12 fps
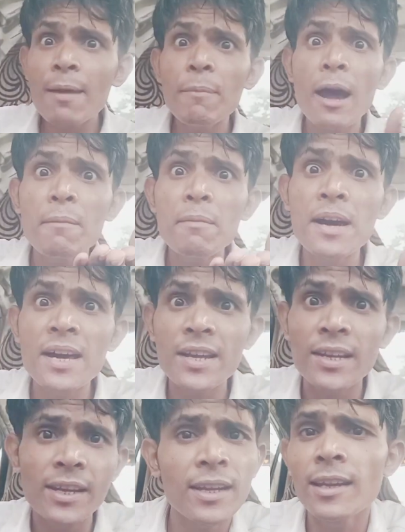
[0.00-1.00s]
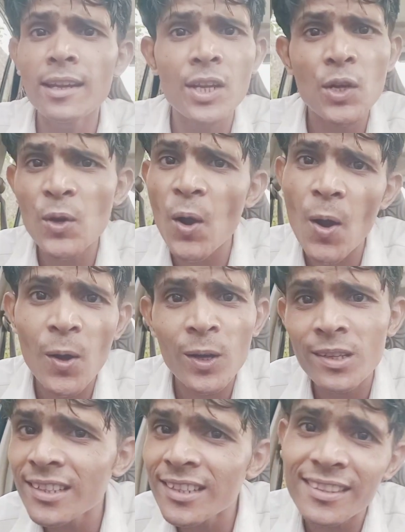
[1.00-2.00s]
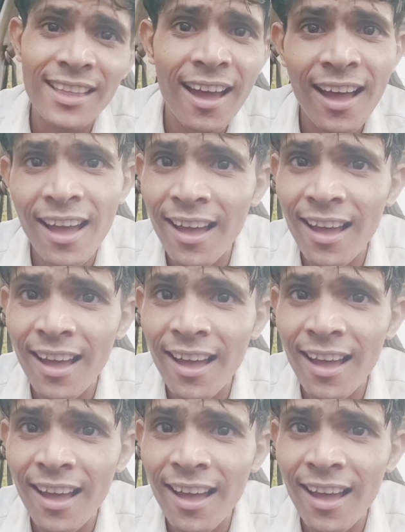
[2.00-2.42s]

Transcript: बबर कौन था